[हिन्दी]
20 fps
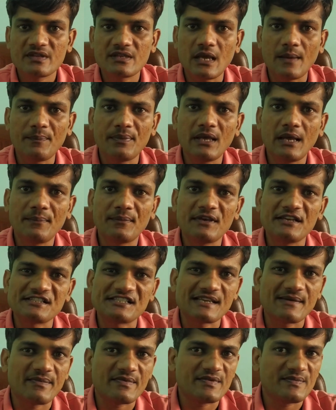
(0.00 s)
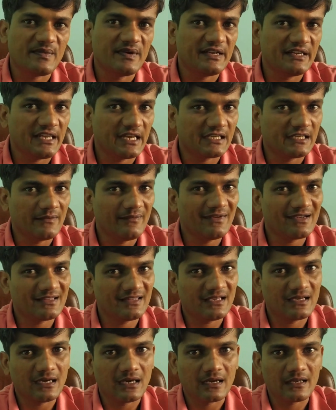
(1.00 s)
जहाँ पर आपके एस्टेब्लिशमेंट डीएक्टिवेट
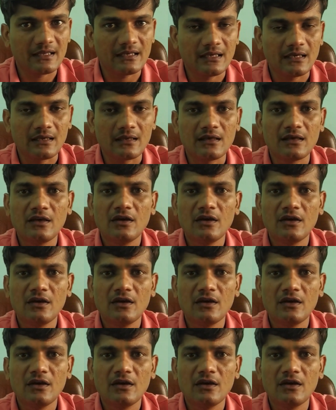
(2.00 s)
दिखा रही है